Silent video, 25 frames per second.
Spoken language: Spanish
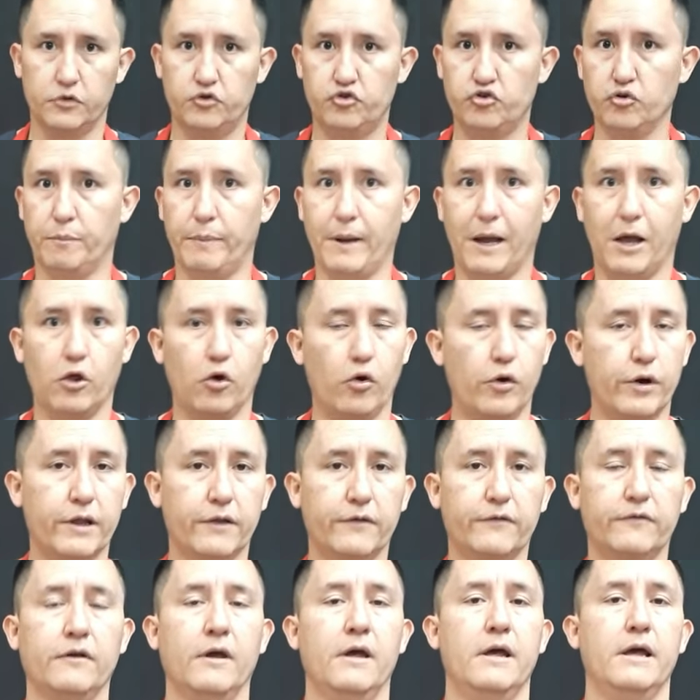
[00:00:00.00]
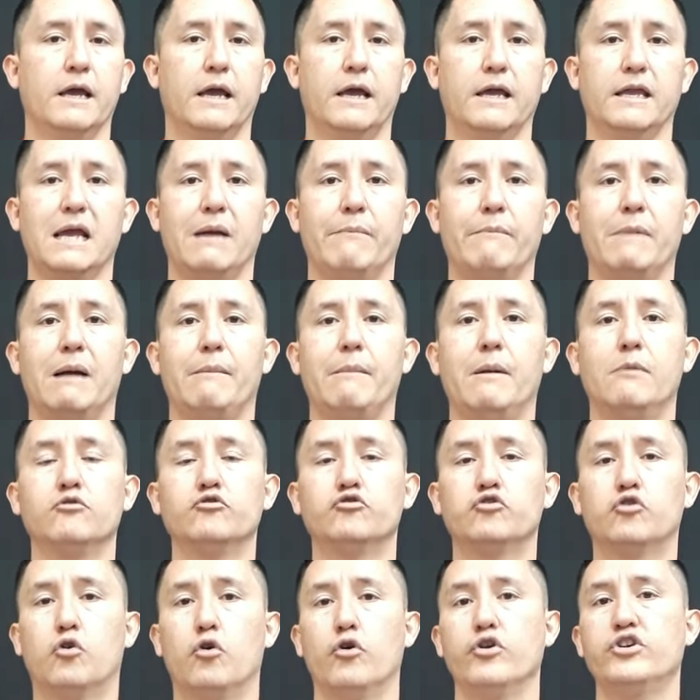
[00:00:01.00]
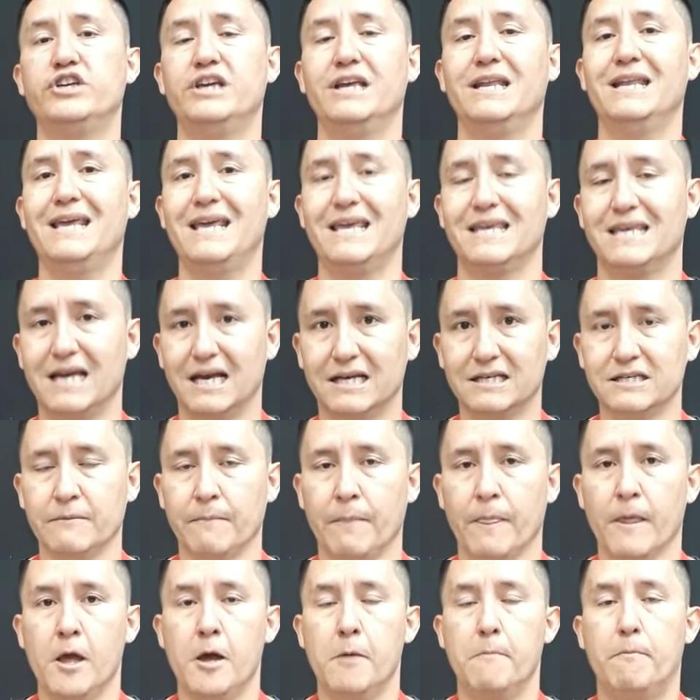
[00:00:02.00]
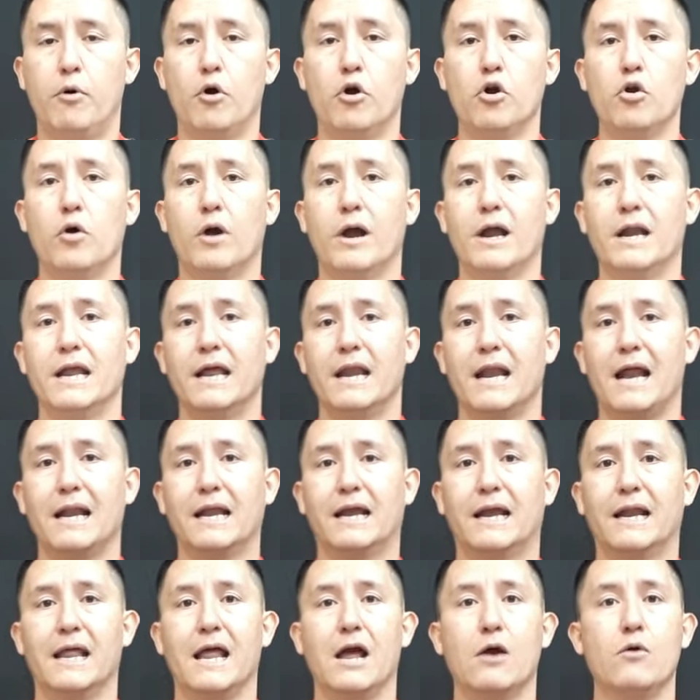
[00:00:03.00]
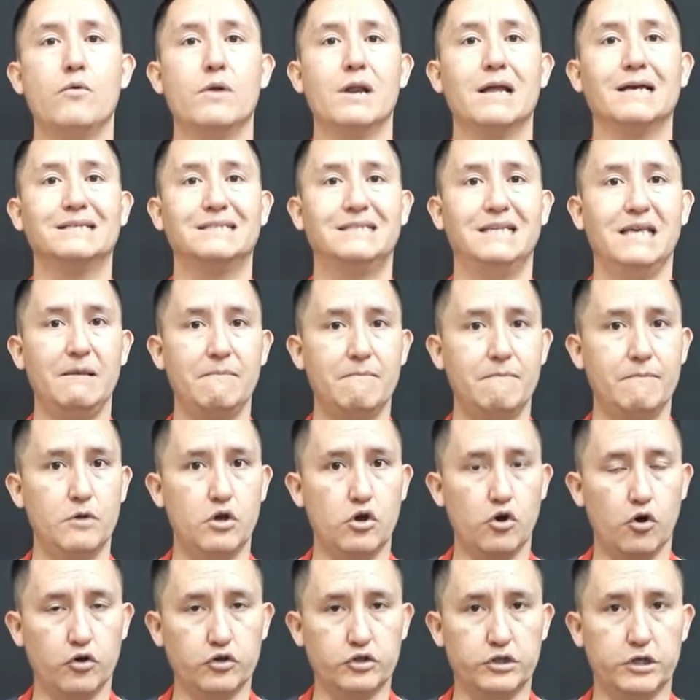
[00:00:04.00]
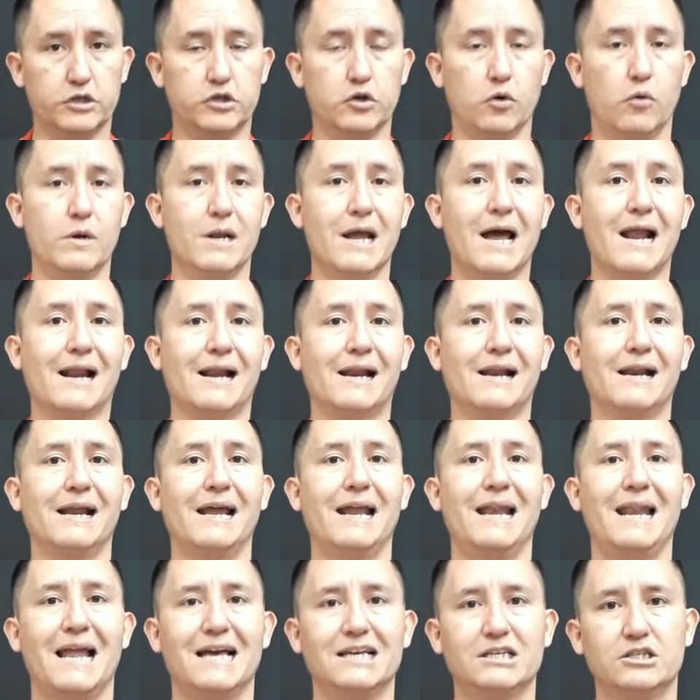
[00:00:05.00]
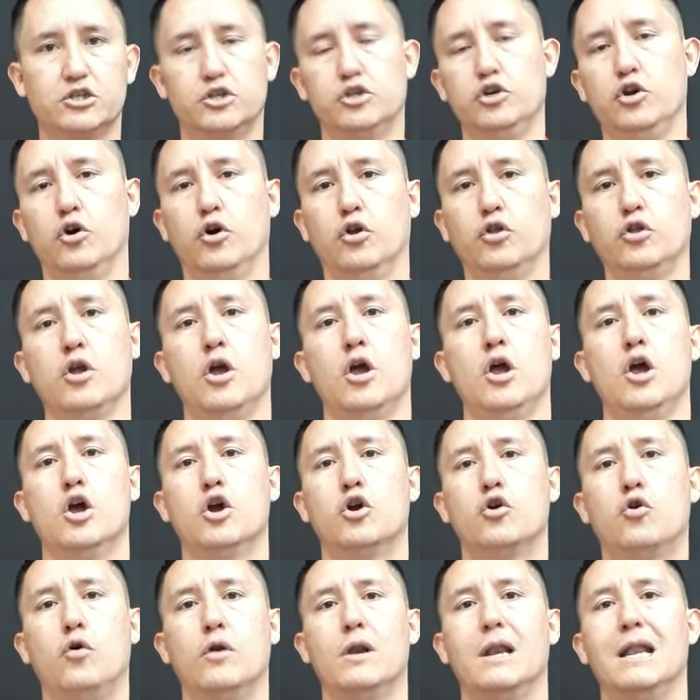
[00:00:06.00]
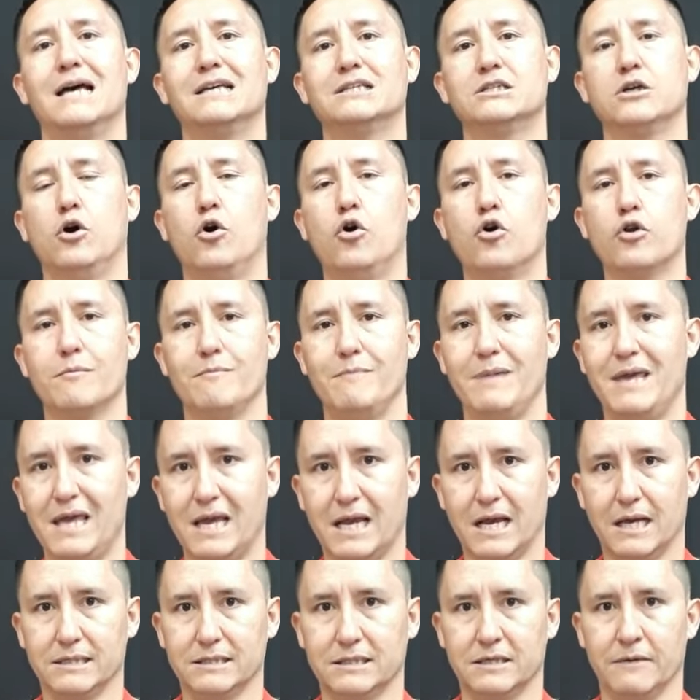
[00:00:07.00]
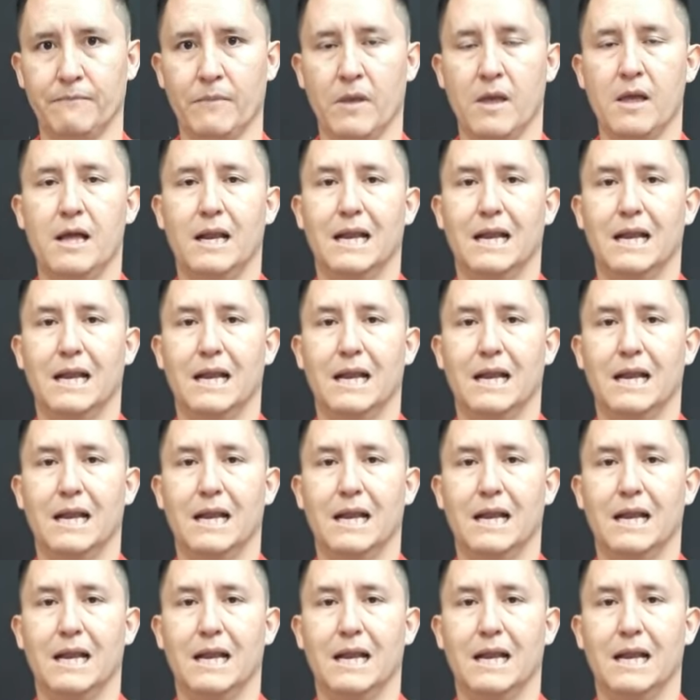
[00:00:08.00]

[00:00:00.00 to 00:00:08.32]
chupadores, que llamamos cochinillas, por lo general crean una simbiosis o una relación con las hormigas.